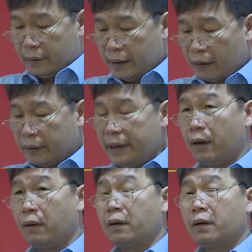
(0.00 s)
thiệu
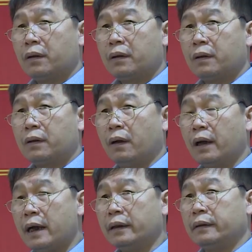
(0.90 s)
những nội dung cơ bản
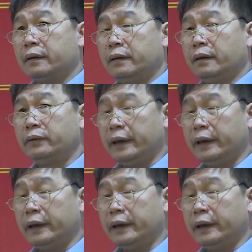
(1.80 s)
của nghị quyết số